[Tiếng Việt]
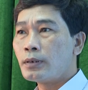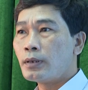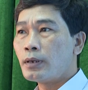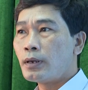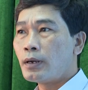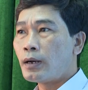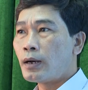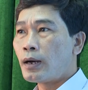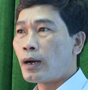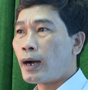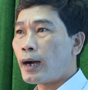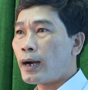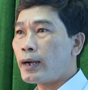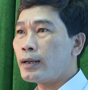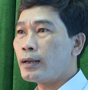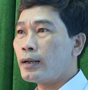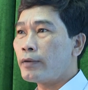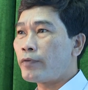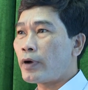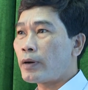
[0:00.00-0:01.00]
nâng cao kinh
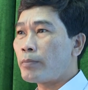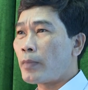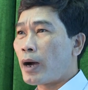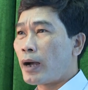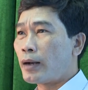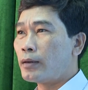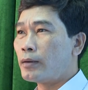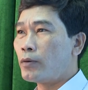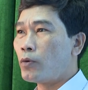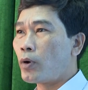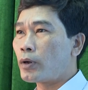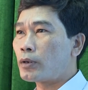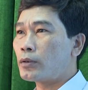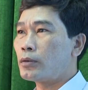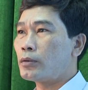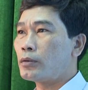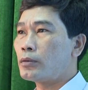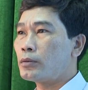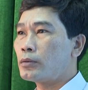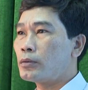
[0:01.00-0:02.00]
nghiệm chuyên môn nghiệp vụ,
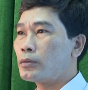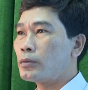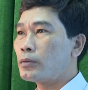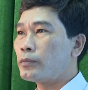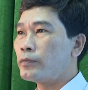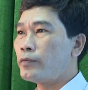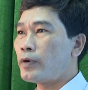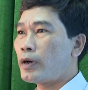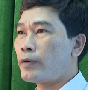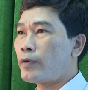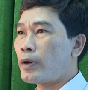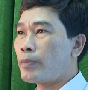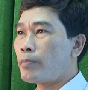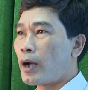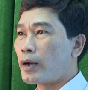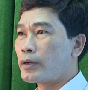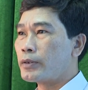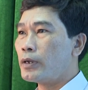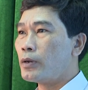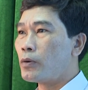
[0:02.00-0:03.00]
trình độ hiểu biết về
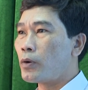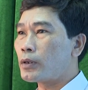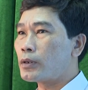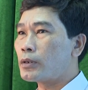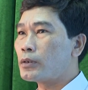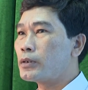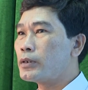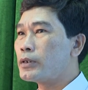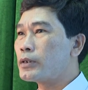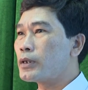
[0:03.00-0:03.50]
pháp luật của cán